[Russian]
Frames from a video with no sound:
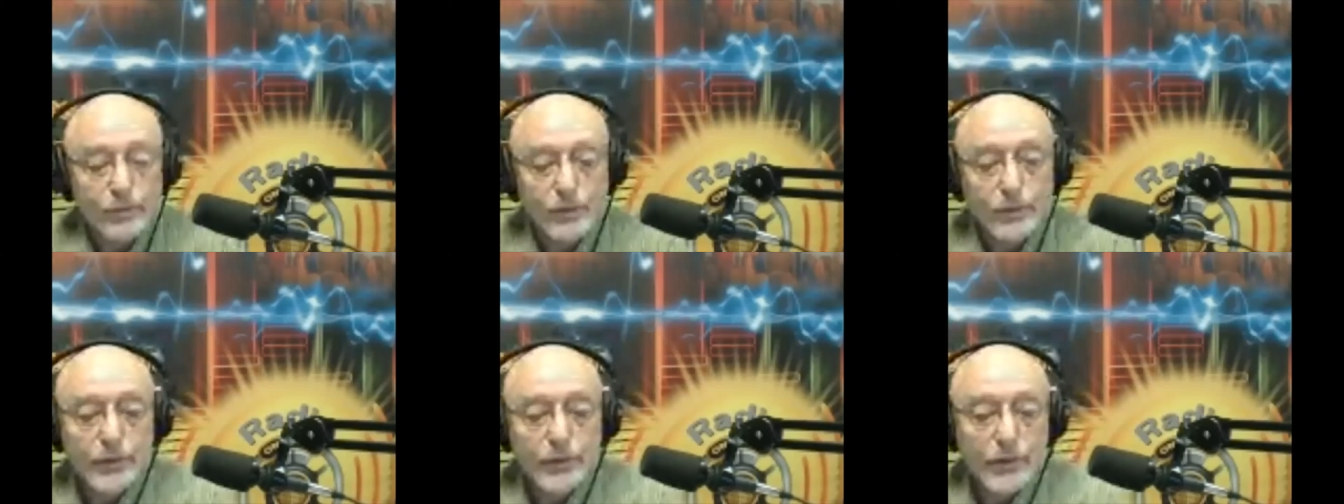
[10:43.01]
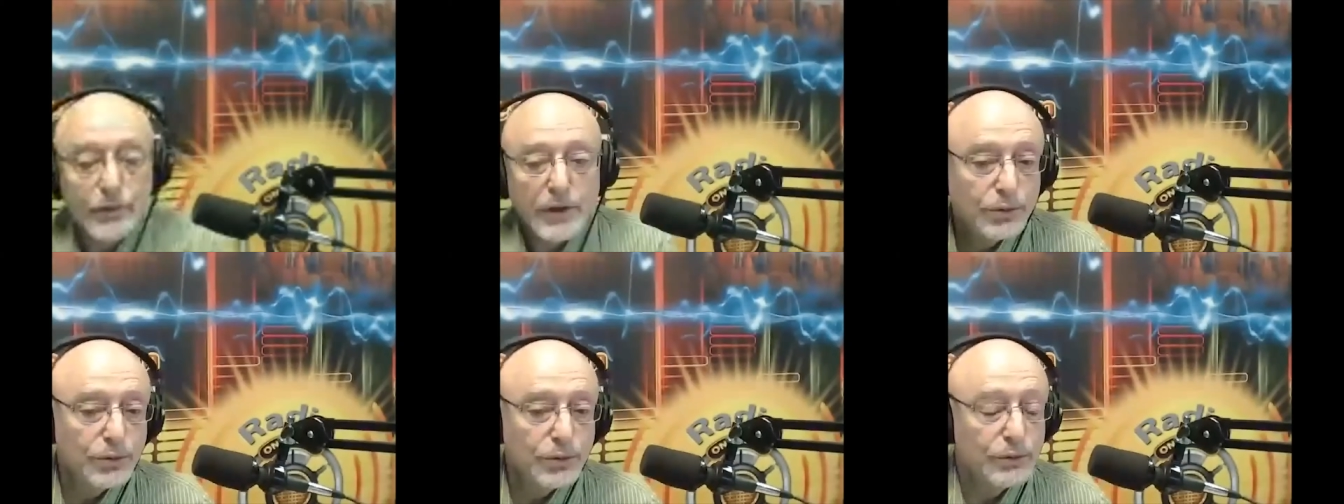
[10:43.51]

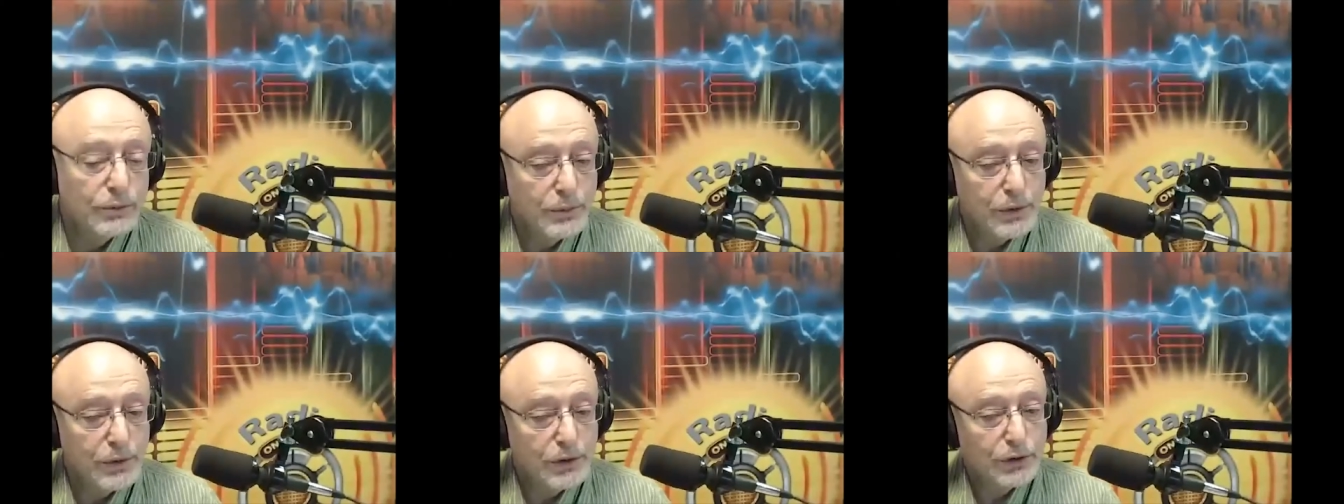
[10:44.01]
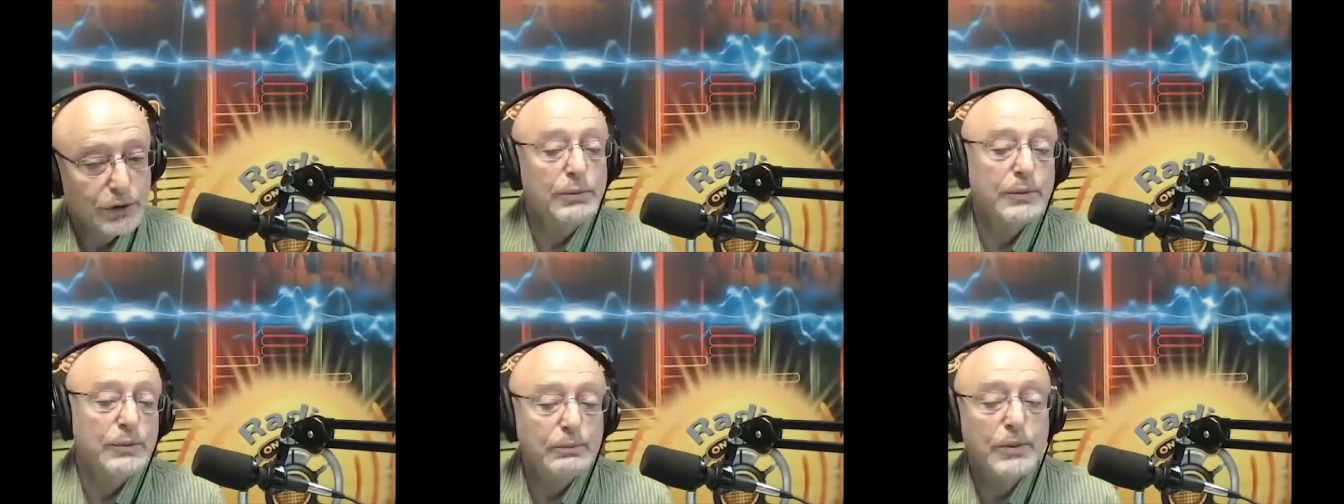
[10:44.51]
Сразу без, и
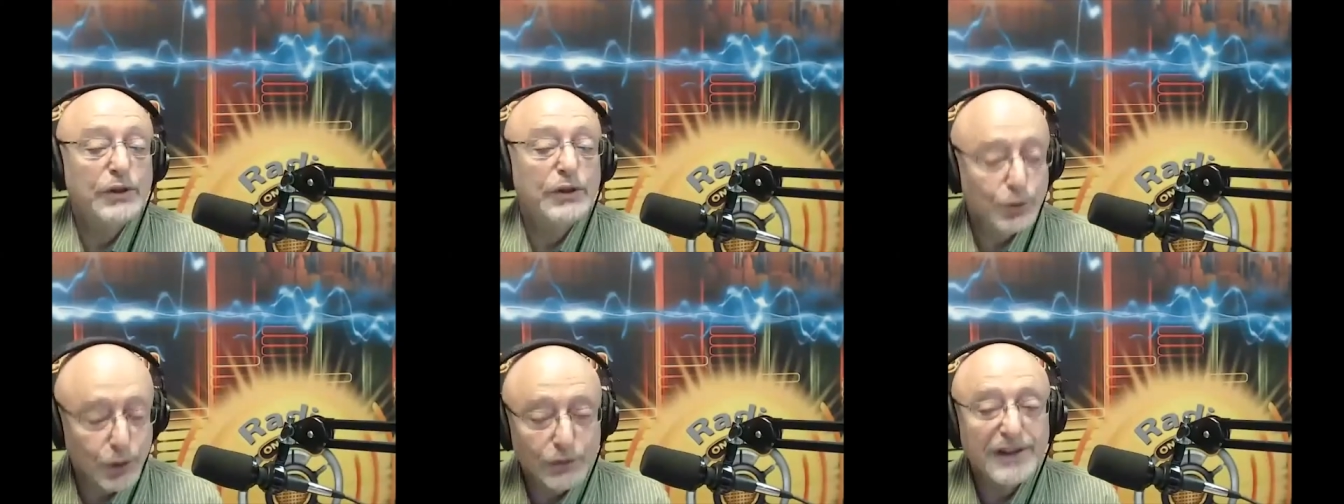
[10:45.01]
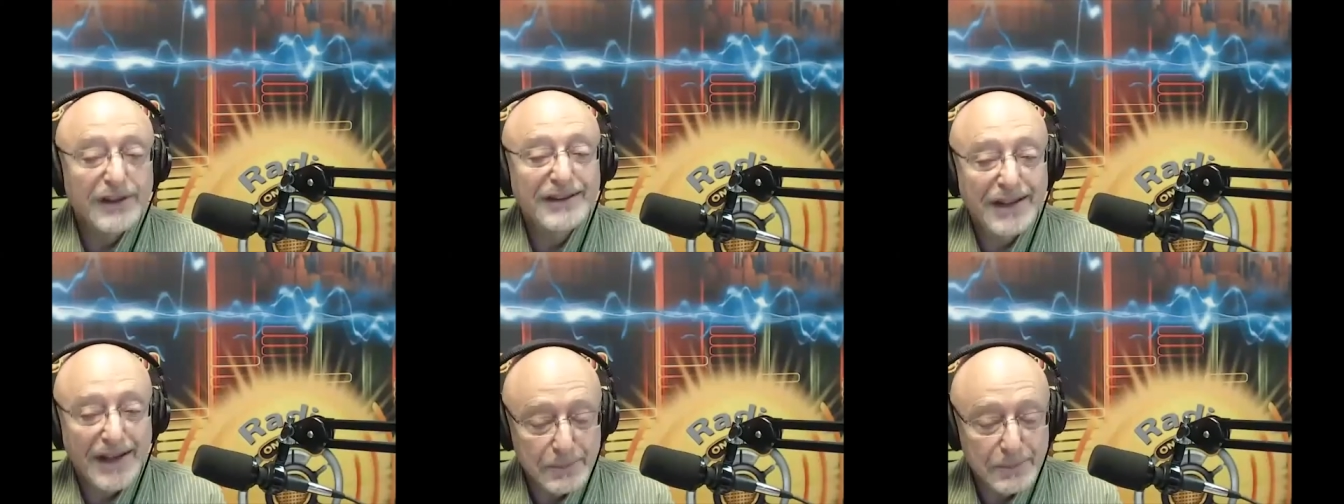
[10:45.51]
безусловно
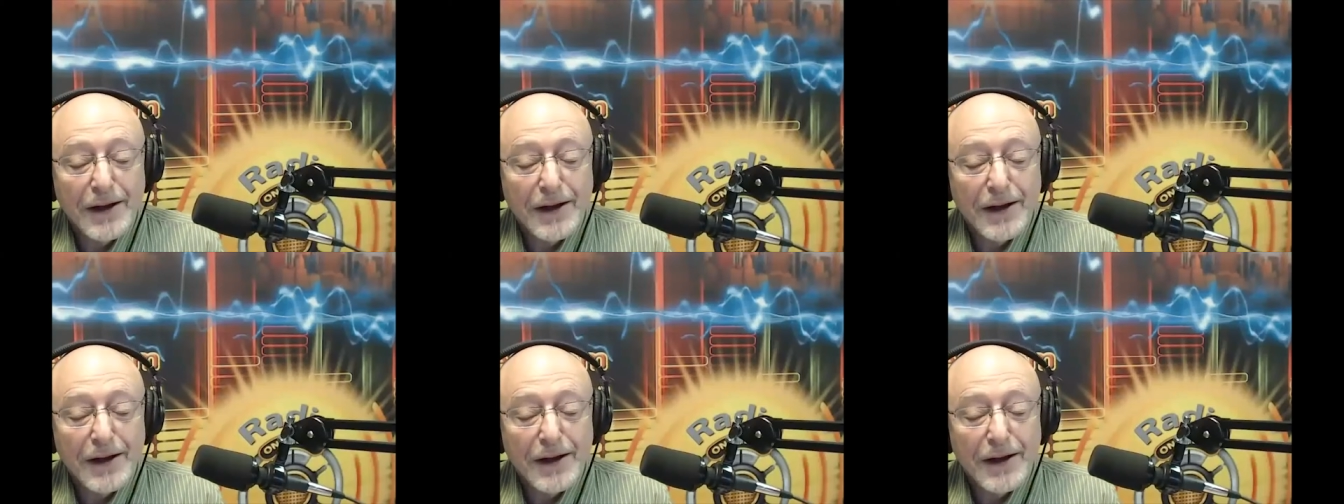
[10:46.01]
да.